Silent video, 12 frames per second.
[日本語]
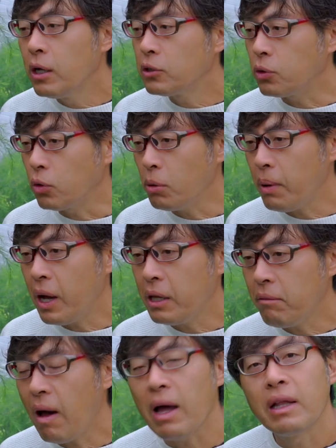その場合
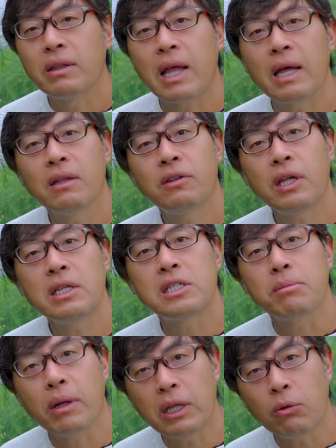は何
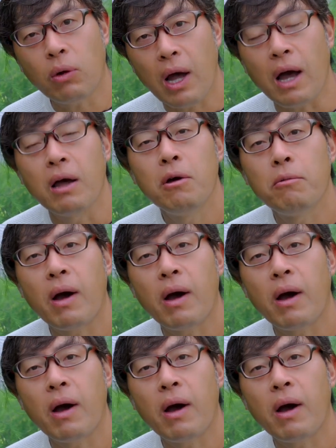センチまでとか